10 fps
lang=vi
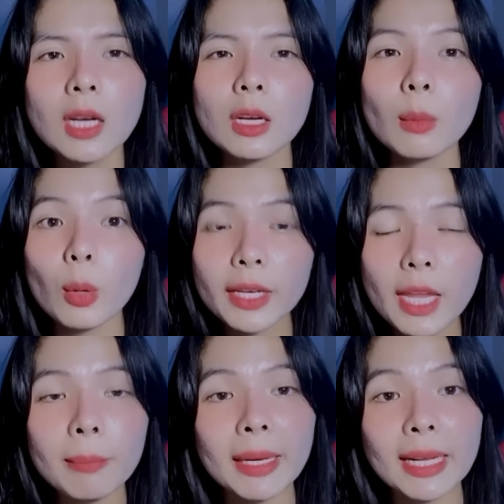Có một cái
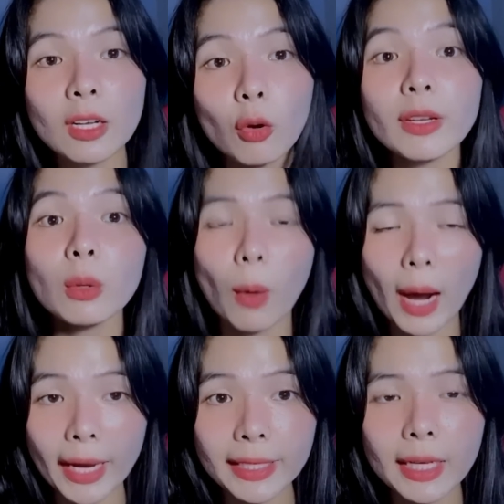đêm bạn đang ngủ với
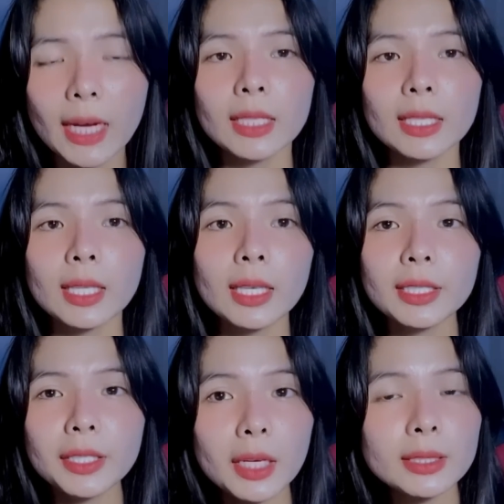ngoại, thì
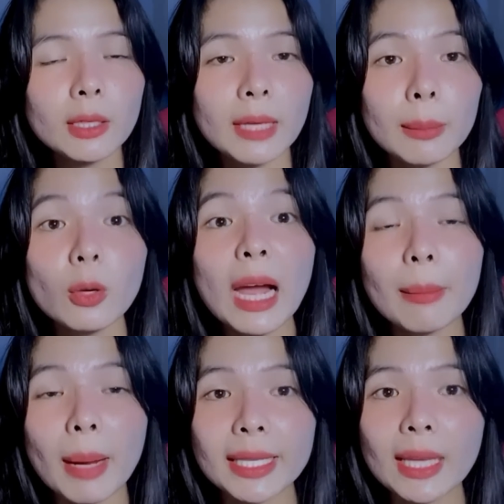trên đầu nằm của hai
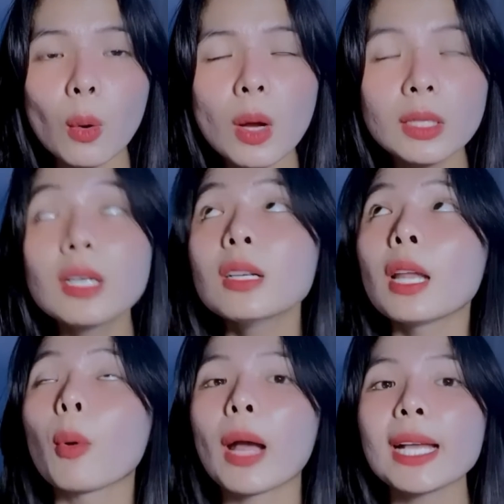bà cháu ngước
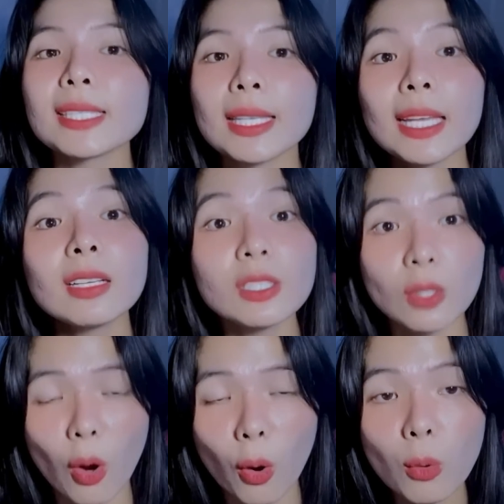lên một cái sẽ thấy cửa
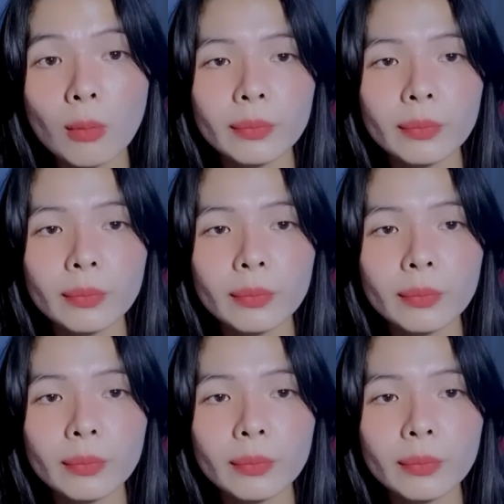sổ.